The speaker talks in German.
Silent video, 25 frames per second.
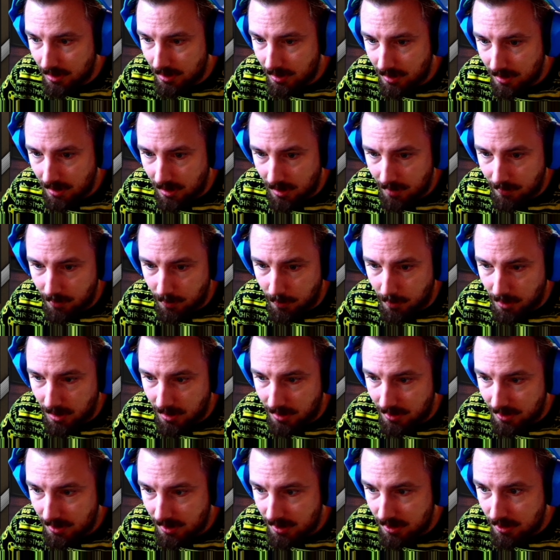Nein, wir
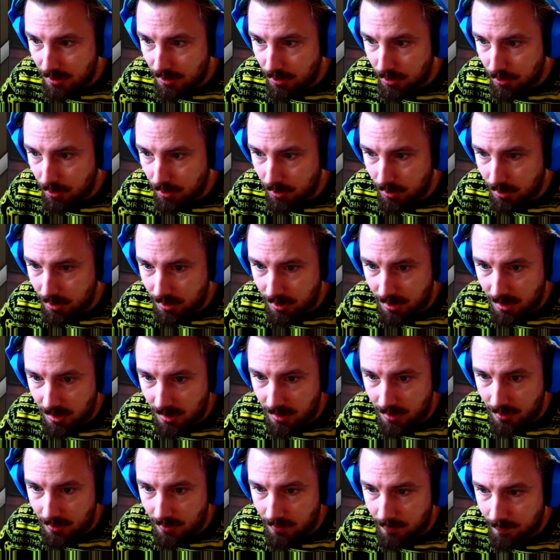machen das so.
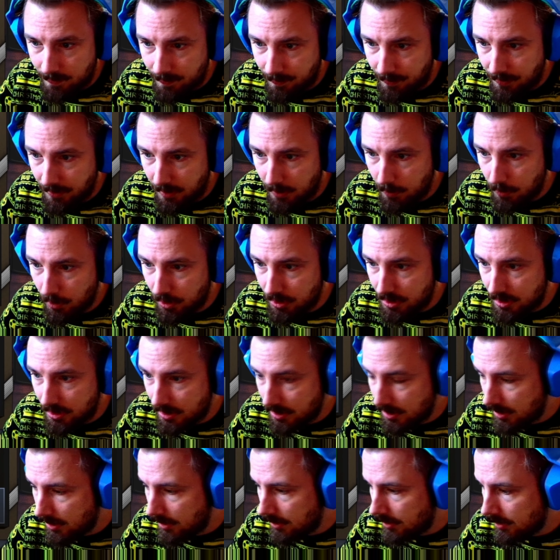Sin,
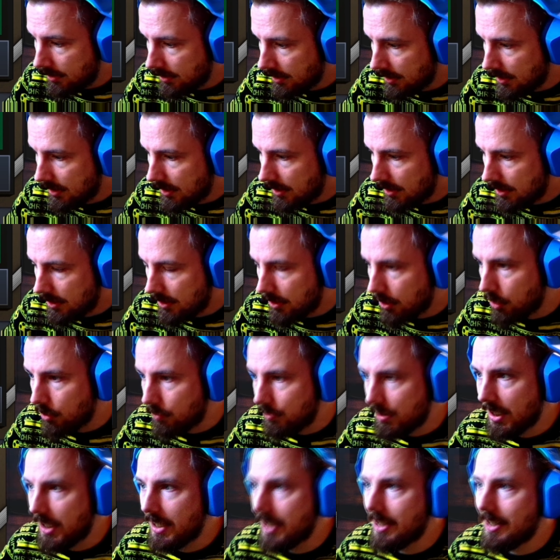Montiel. Und
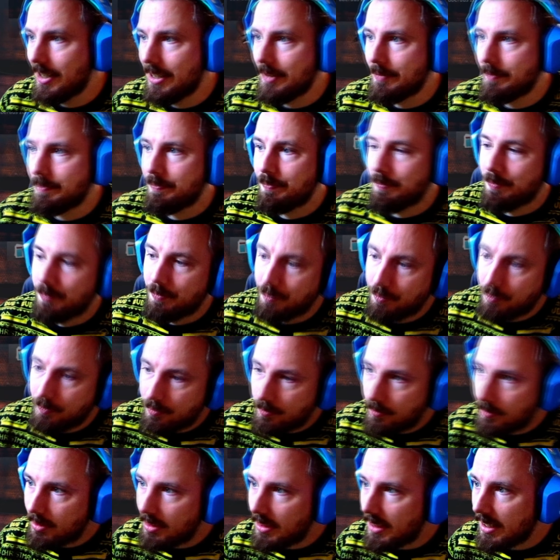wir gehen rein.
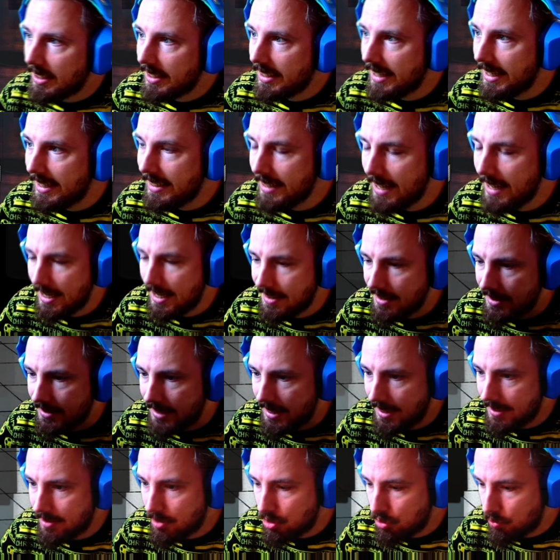Gegen das
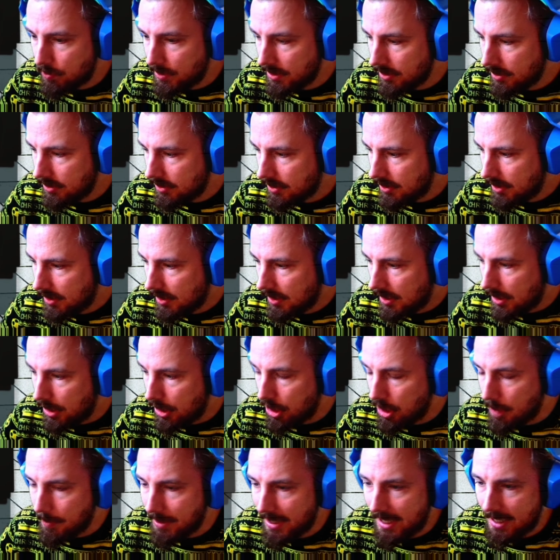erste Spiel. Ihr
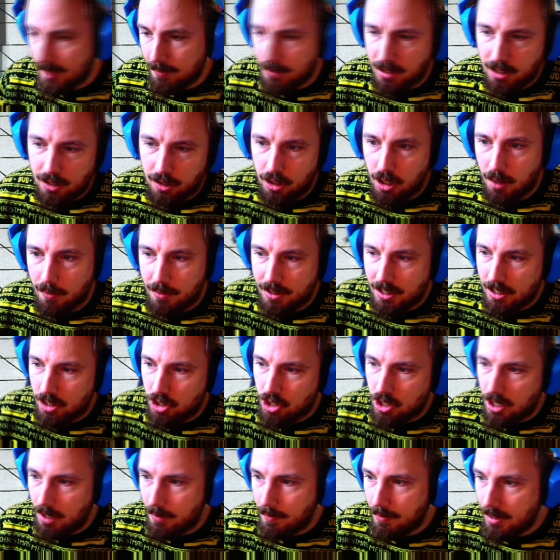könnt mir gerne mal in die Kommentare
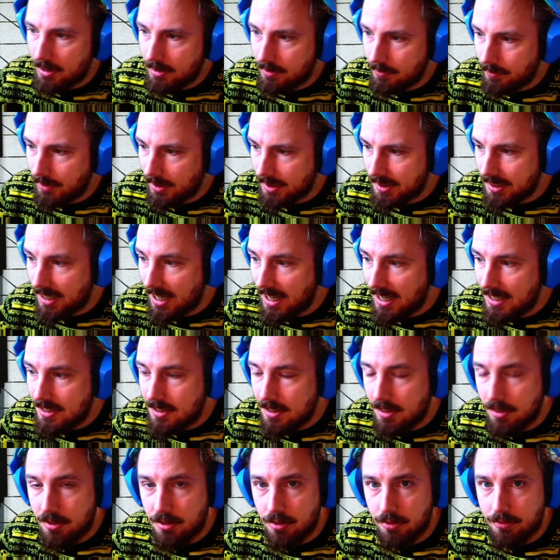schreiben, halt, was ihr
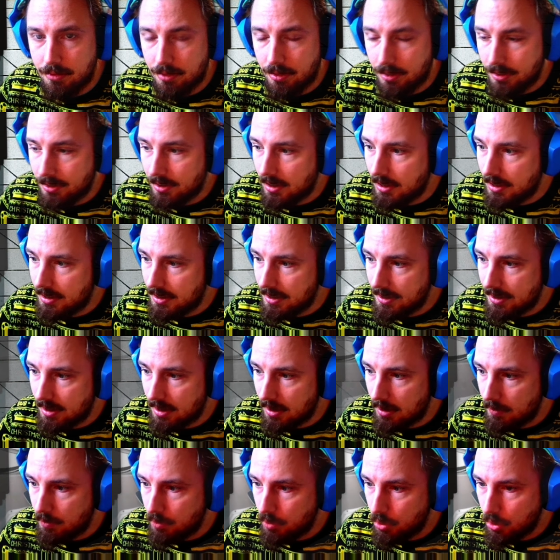haltet so von
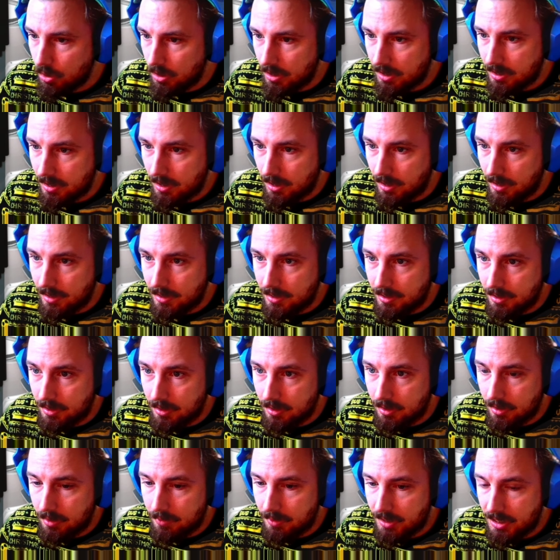dieser Möglichkeit
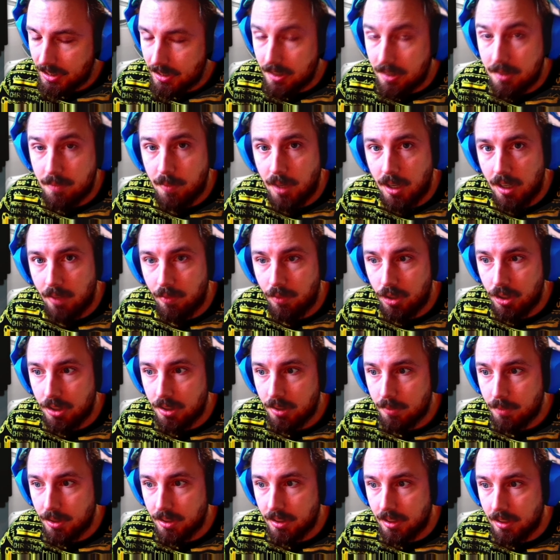hier, wie ich das machen wollte
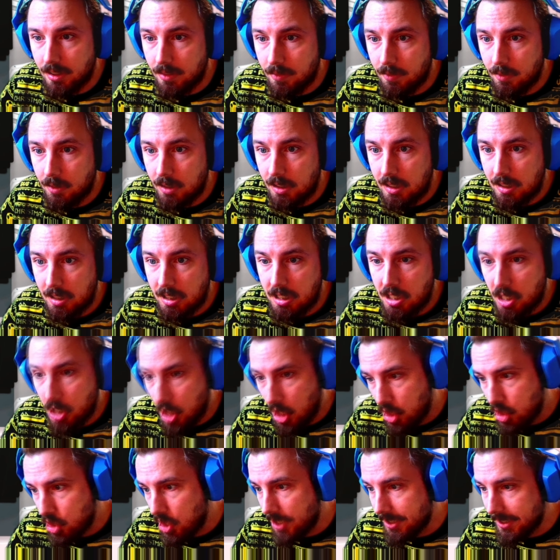mit denen. Ihr
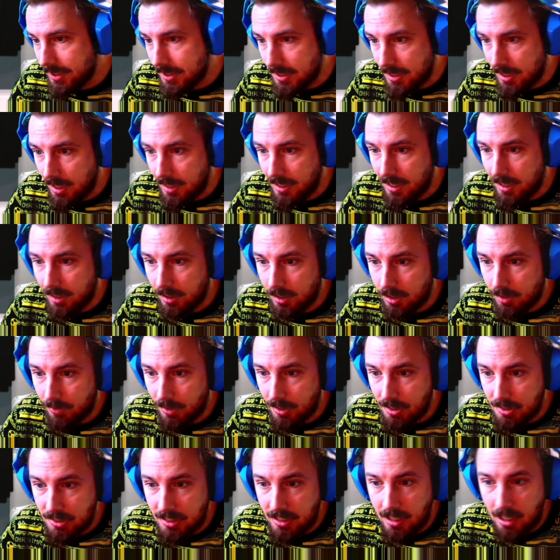entscheidet die Karriere quasi.